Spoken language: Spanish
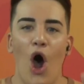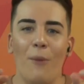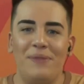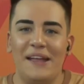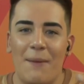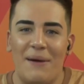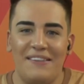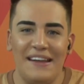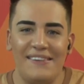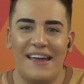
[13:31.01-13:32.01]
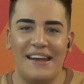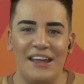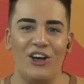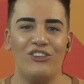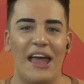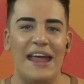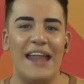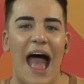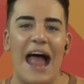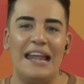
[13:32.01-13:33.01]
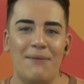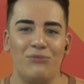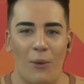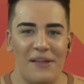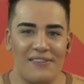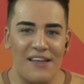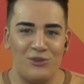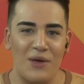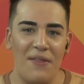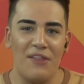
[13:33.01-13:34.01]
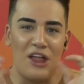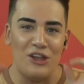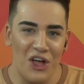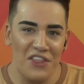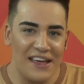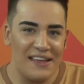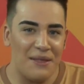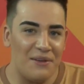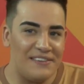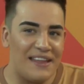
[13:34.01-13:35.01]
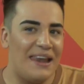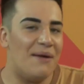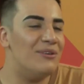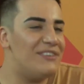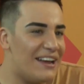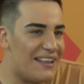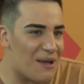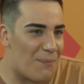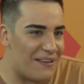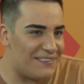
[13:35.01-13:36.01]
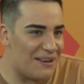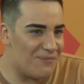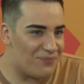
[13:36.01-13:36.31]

Óptica Patricia Ríos en Alem 90 de Ciudad. No dejen de visitarla. Muchas gracias, Patri.